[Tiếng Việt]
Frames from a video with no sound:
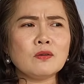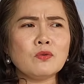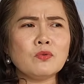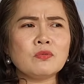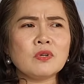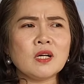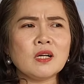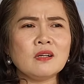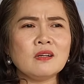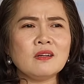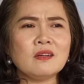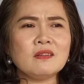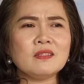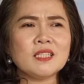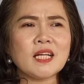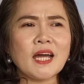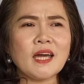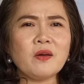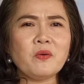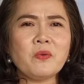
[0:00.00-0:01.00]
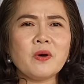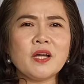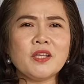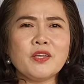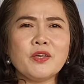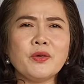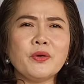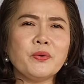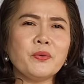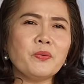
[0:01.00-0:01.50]
cuộc đời nó trải qua
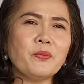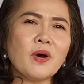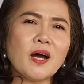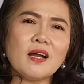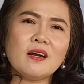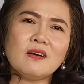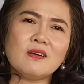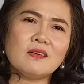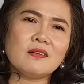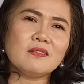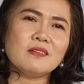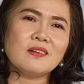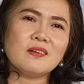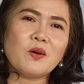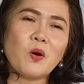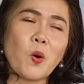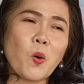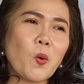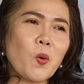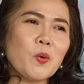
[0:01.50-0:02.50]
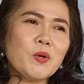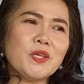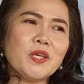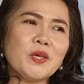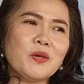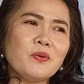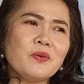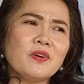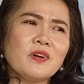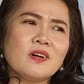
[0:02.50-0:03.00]
nhiều quá rồi khổ
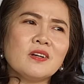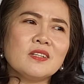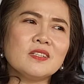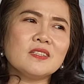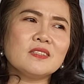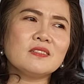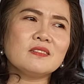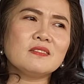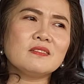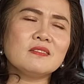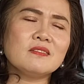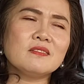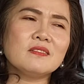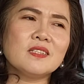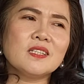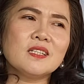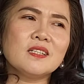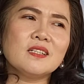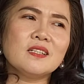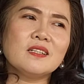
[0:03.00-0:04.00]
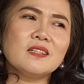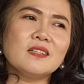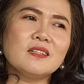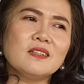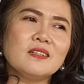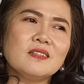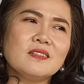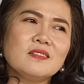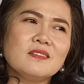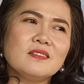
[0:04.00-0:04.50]
nhiều rồi
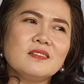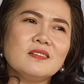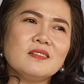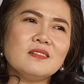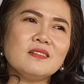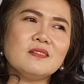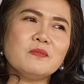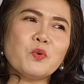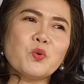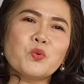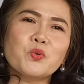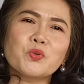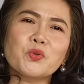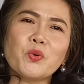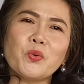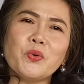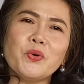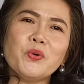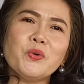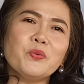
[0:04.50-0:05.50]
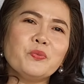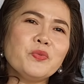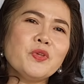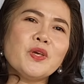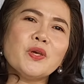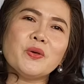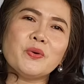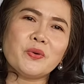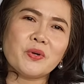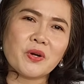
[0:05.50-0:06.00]
uh, nó buồn tuổi cũng
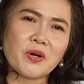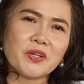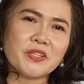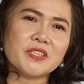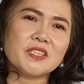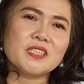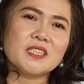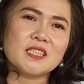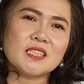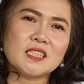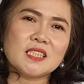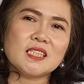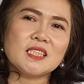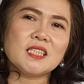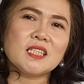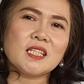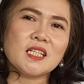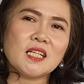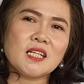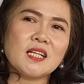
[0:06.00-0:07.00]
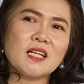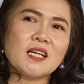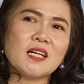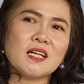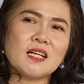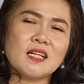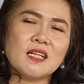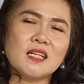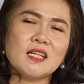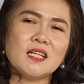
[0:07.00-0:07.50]
nhiều rồi yeah. Dạ. cho nên
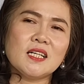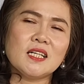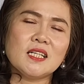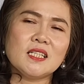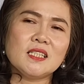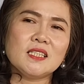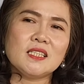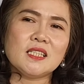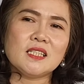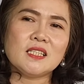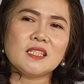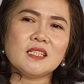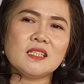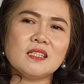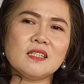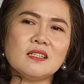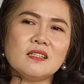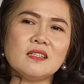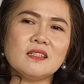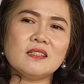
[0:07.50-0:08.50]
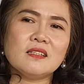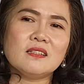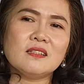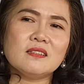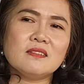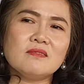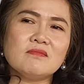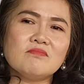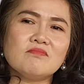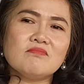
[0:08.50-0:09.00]
là chị
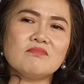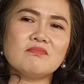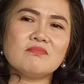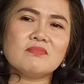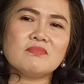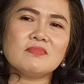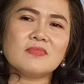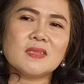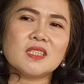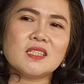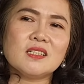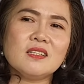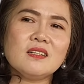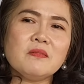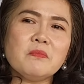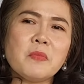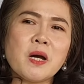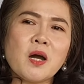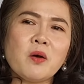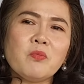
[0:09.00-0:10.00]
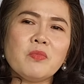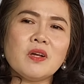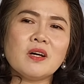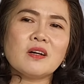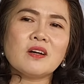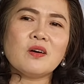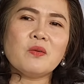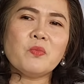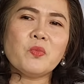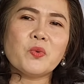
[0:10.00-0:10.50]
uh, ước mong là
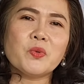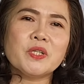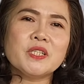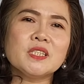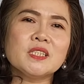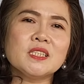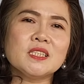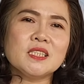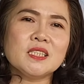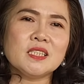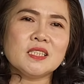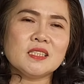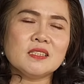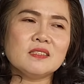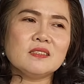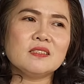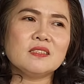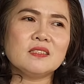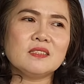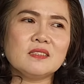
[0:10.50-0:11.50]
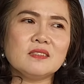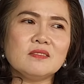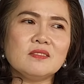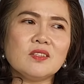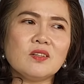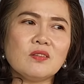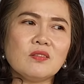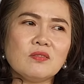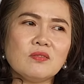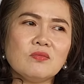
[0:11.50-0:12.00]
có một người nó